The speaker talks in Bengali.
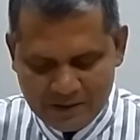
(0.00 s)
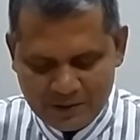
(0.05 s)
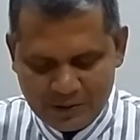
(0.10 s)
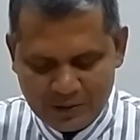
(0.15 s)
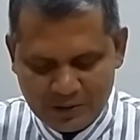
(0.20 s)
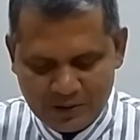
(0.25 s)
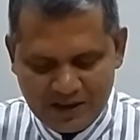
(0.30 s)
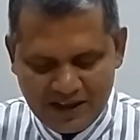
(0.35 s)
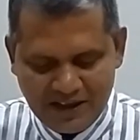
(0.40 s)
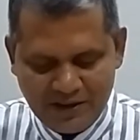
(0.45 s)
তো
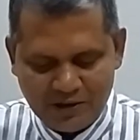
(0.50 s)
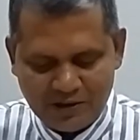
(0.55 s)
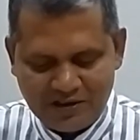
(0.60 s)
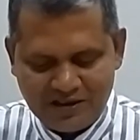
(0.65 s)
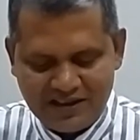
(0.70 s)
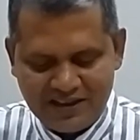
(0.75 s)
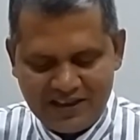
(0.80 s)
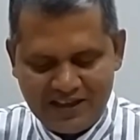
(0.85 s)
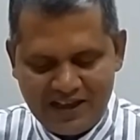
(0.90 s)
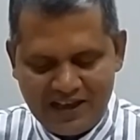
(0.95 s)
এই
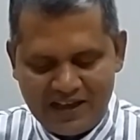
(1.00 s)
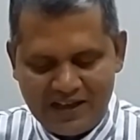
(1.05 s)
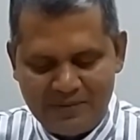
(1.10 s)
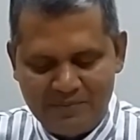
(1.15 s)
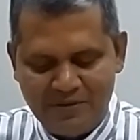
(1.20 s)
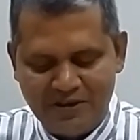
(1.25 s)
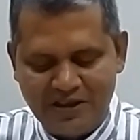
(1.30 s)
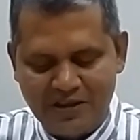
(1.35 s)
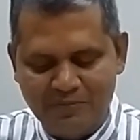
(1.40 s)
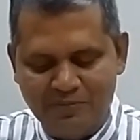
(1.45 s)
হচ্ছে
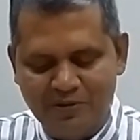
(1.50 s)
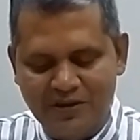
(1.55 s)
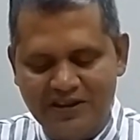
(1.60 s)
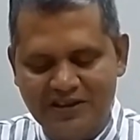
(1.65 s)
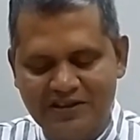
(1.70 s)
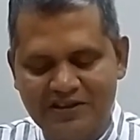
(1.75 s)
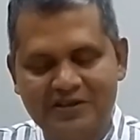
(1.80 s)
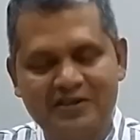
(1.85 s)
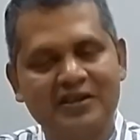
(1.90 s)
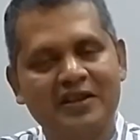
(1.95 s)
মিট আপ উইথ
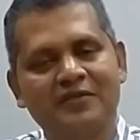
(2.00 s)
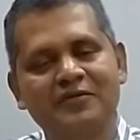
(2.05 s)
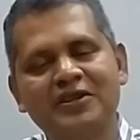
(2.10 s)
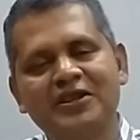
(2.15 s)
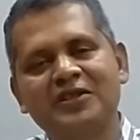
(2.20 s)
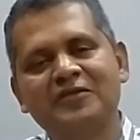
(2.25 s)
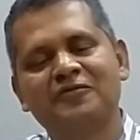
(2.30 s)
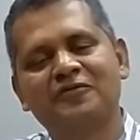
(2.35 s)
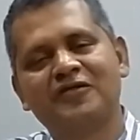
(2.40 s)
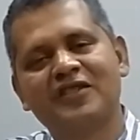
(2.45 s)
ট্রাভেল
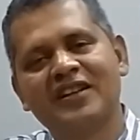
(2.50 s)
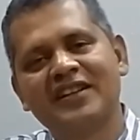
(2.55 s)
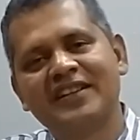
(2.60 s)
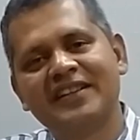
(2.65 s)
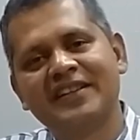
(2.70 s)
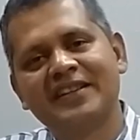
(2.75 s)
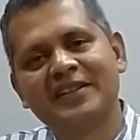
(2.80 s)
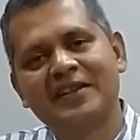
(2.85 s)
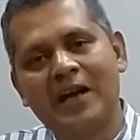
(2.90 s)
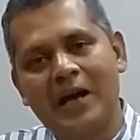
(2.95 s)
অ্যান্ড
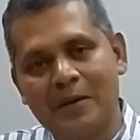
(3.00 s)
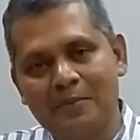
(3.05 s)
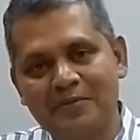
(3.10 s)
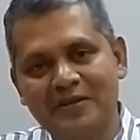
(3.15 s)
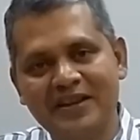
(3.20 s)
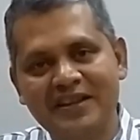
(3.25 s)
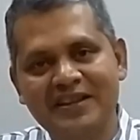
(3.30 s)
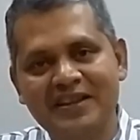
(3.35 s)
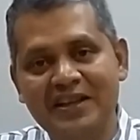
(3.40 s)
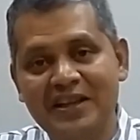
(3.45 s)
ফানের
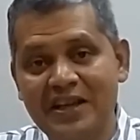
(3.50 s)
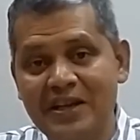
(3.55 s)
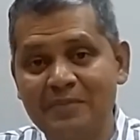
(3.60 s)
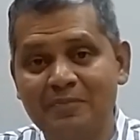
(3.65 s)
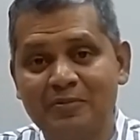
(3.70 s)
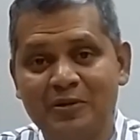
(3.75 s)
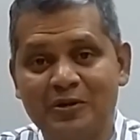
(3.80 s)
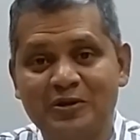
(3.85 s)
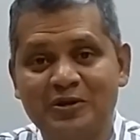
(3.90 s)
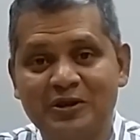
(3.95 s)
আপডেট এ
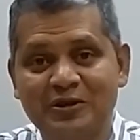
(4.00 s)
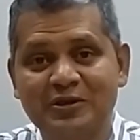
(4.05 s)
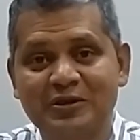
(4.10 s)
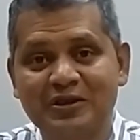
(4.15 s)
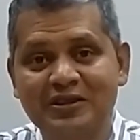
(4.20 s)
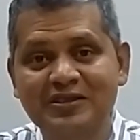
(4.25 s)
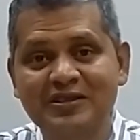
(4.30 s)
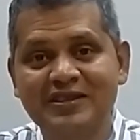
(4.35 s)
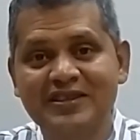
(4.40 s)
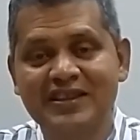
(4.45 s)
পর্যন্ত
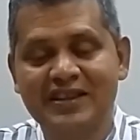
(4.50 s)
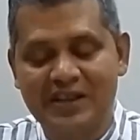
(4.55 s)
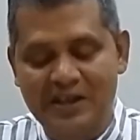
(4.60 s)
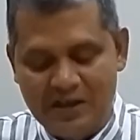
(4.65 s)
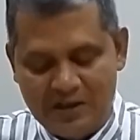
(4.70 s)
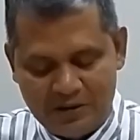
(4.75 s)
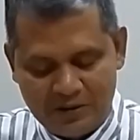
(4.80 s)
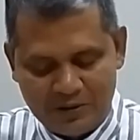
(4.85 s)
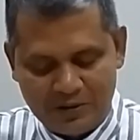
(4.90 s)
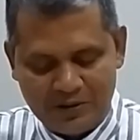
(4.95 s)

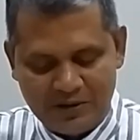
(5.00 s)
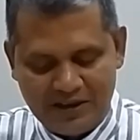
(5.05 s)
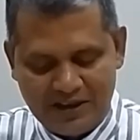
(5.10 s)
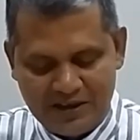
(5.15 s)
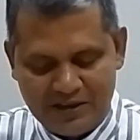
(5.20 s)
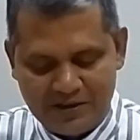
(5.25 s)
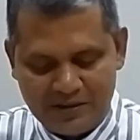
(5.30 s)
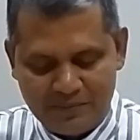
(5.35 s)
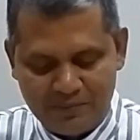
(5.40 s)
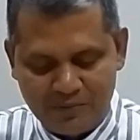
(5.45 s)
তো
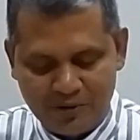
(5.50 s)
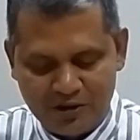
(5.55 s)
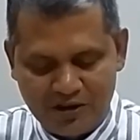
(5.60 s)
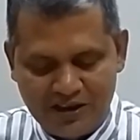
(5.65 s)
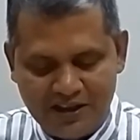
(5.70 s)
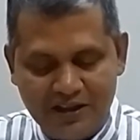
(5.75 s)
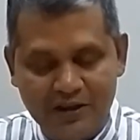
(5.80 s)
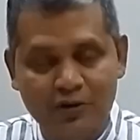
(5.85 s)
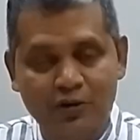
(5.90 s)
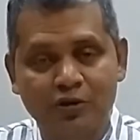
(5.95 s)
এর
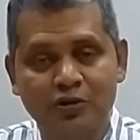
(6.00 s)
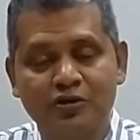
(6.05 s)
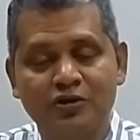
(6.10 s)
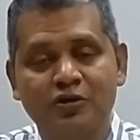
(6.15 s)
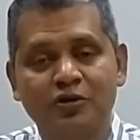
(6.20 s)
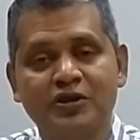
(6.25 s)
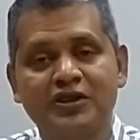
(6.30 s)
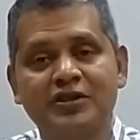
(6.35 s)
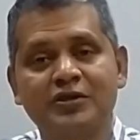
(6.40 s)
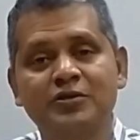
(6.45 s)
মধ্যে কোনো
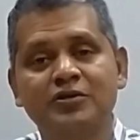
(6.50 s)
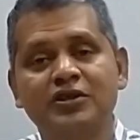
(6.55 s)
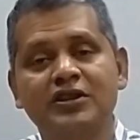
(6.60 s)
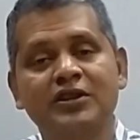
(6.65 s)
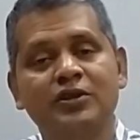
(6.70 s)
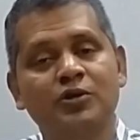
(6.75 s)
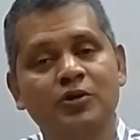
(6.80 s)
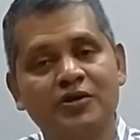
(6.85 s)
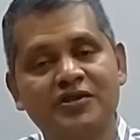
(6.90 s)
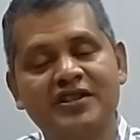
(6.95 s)
কিছু যদি
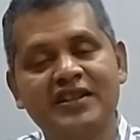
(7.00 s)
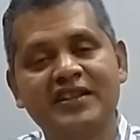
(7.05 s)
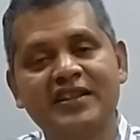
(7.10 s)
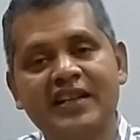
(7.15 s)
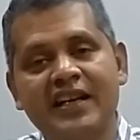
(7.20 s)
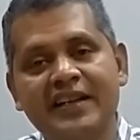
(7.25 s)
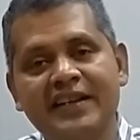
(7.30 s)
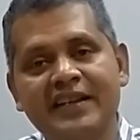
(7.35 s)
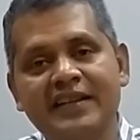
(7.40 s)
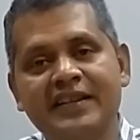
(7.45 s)
কোশ্চেন
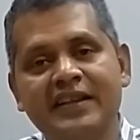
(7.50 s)
থাকে